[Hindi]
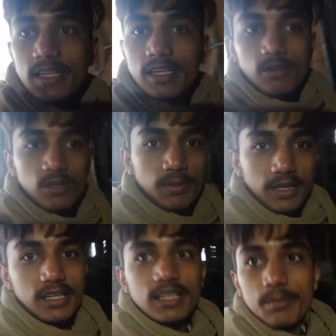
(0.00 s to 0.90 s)
लिए और
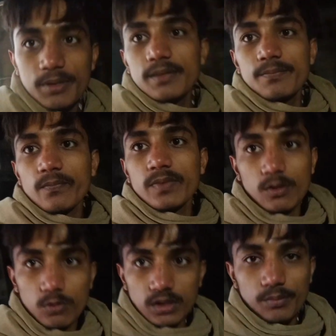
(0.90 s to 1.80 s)
हमारे लिए भी
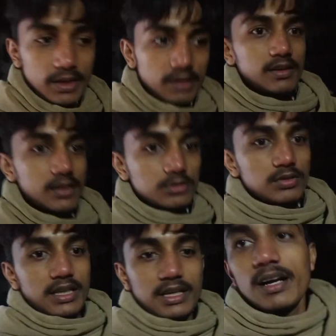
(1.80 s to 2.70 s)
क्योंकि हमारे वर्कर जो
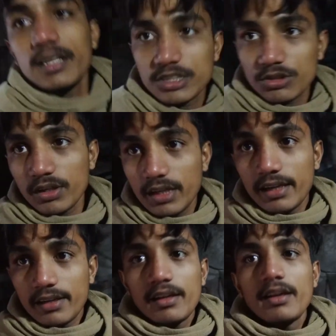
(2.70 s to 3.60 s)
है अच्छे हो गए
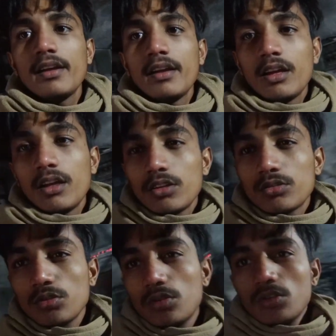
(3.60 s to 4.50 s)
हैं
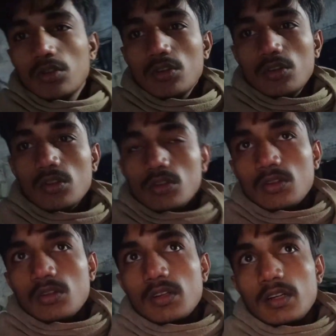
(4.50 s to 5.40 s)

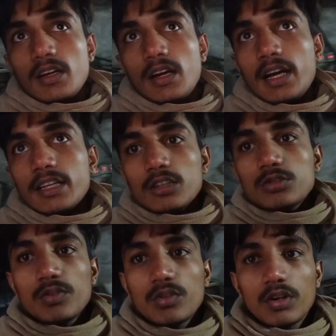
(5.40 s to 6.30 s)
तो आज का
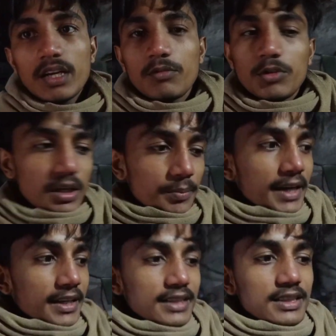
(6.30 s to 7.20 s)
जो लोग है ना वो यहीं पे
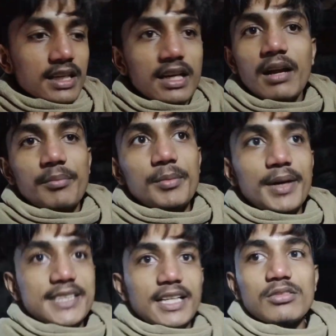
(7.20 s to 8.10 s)
एंड कर देते हैं अगर आपने
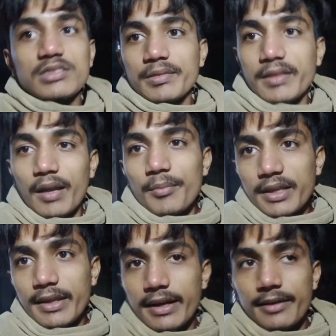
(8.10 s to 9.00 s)
हमारे चैनल को सब्सक्राइब नहीं
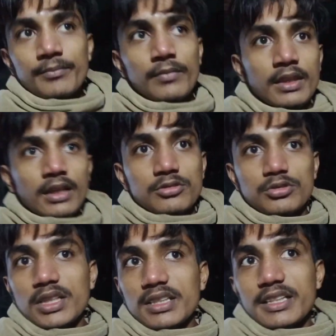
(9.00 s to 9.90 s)
किया तो
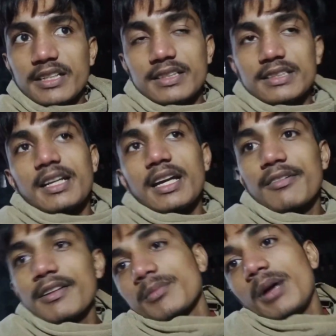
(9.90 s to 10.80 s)
जल्दी जल्दी करें ताकि आने
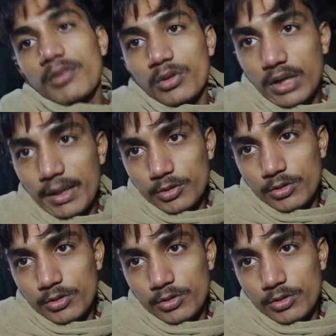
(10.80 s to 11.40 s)
वाले तमाम लोग आप